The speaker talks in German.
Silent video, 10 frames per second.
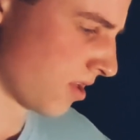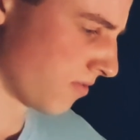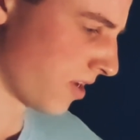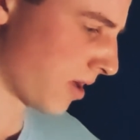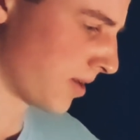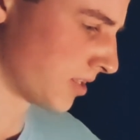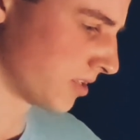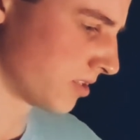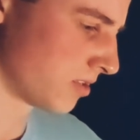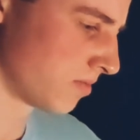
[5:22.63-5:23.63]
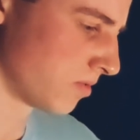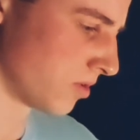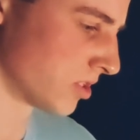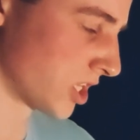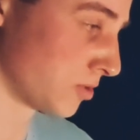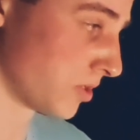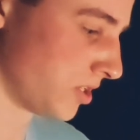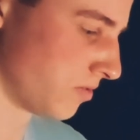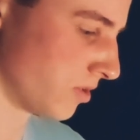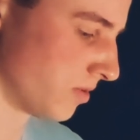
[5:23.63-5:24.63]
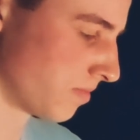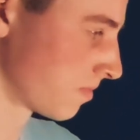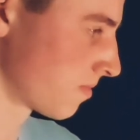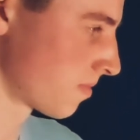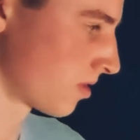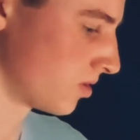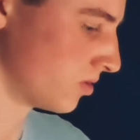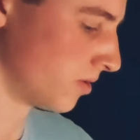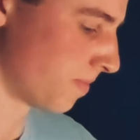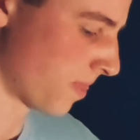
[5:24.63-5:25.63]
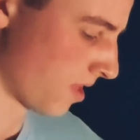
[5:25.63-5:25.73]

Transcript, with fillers: verarbeitet und transportiert wird. So.